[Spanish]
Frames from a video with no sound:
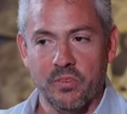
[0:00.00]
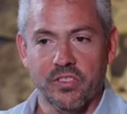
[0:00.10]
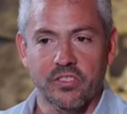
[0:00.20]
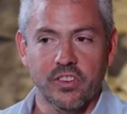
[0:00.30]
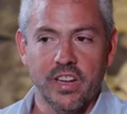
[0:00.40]

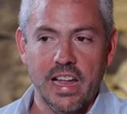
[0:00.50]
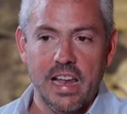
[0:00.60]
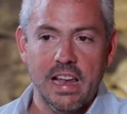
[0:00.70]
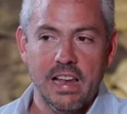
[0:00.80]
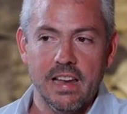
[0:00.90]

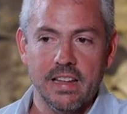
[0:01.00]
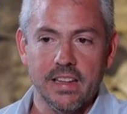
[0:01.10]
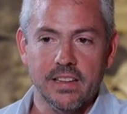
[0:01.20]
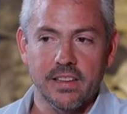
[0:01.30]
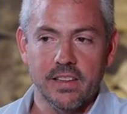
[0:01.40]
profesional
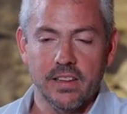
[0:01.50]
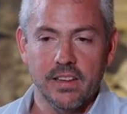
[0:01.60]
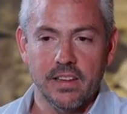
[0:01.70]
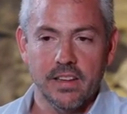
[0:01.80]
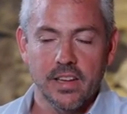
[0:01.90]

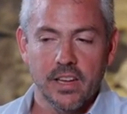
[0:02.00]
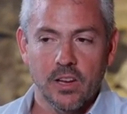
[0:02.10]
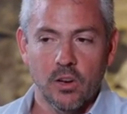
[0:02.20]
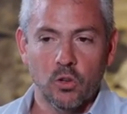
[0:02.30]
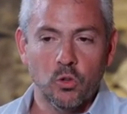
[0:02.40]
este,
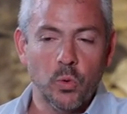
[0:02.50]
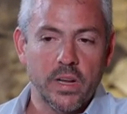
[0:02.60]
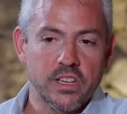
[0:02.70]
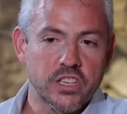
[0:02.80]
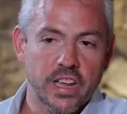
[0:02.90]
lo
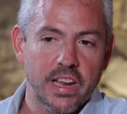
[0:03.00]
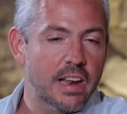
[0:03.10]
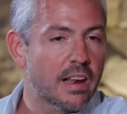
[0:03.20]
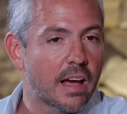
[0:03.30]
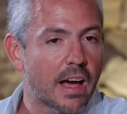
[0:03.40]
tuve en
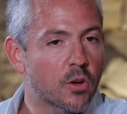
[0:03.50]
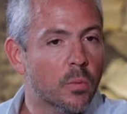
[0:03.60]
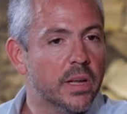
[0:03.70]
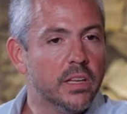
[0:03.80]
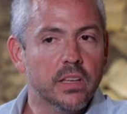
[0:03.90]
Shell a
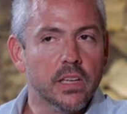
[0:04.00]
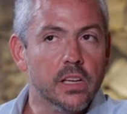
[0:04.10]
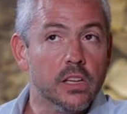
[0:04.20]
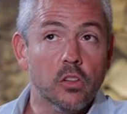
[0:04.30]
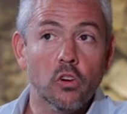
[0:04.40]
los
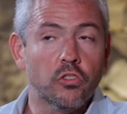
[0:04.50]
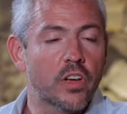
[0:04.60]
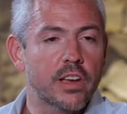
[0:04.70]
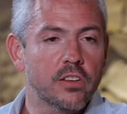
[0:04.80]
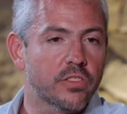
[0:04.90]

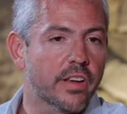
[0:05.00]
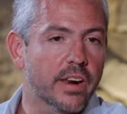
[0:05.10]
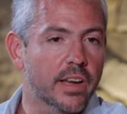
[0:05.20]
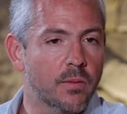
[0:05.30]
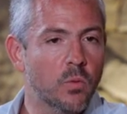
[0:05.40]
22 años,
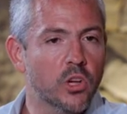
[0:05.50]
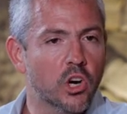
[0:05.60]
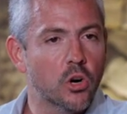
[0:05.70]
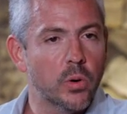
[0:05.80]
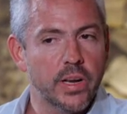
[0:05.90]
arranqué muy
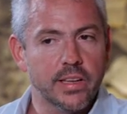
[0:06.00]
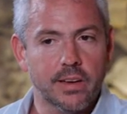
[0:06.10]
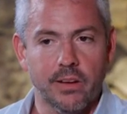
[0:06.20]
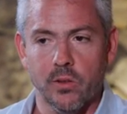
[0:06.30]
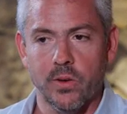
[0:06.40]
joven a
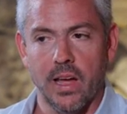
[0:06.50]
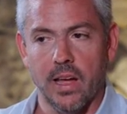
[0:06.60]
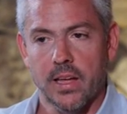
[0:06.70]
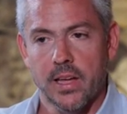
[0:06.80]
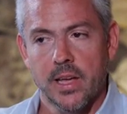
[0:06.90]
través de
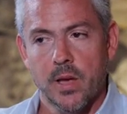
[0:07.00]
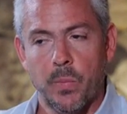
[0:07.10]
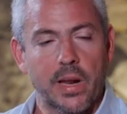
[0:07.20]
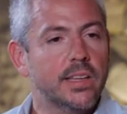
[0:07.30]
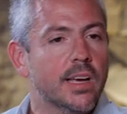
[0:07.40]
una
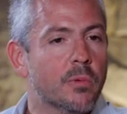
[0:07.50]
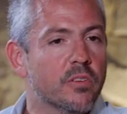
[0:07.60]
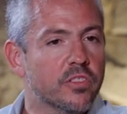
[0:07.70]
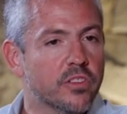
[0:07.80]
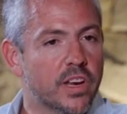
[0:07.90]
práctica
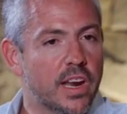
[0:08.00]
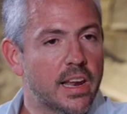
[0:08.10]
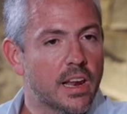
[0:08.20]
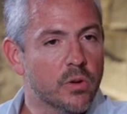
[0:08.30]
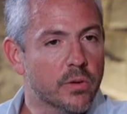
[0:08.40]
profesional
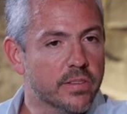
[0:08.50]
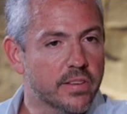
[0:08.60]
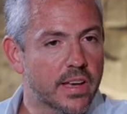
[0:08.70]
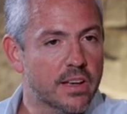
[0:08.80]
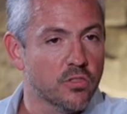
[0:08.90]
en la
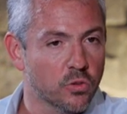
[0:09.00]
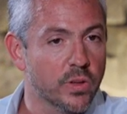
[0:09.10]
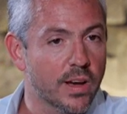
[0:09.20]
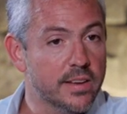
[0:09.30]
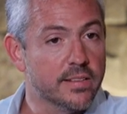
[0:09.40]
universidad. Yo
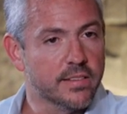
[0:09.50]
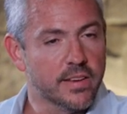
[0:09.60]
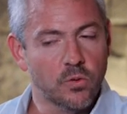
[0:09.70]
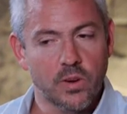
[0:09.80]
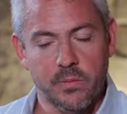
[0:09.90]
estudiaba
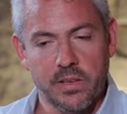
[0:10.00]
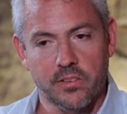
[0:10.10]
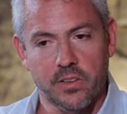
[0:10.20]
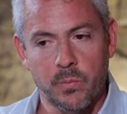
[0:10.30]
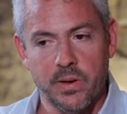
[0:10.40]
licenciatura en
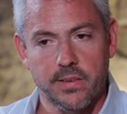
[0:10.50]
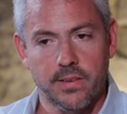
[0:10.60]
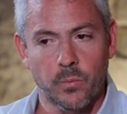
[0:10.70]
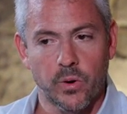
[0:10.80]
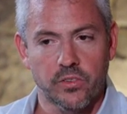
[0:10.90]
Administración de
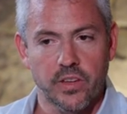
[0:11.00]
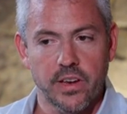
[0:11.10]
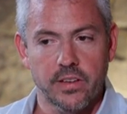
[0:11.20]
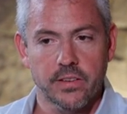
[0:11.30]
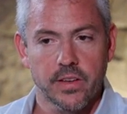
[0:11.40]
Empresas en Buenos
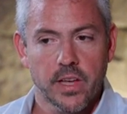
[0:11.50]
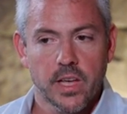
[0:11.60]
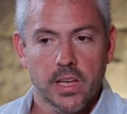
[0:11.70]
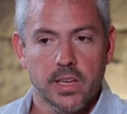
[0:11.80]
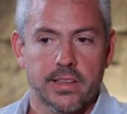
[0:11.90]
Aires
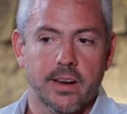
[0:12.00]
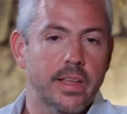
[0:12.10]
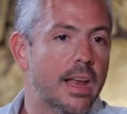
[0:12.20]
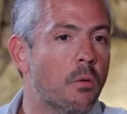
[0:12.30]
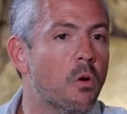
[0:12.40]
y a
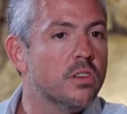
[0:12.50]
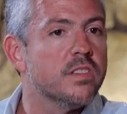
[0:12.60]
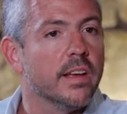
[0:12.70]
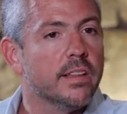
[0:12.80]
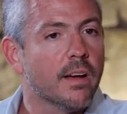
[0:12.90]
través de la
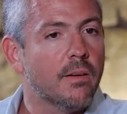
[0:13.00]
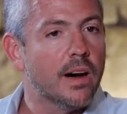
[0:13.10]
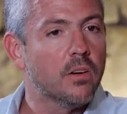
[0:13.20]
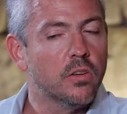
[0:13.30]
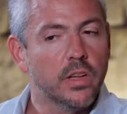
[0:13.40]
bolsa de
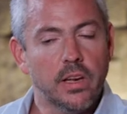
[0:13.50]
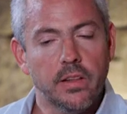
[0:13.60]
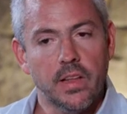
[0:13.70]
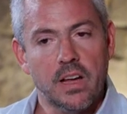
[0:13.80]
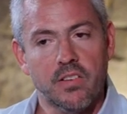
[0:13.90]
trabajo de, la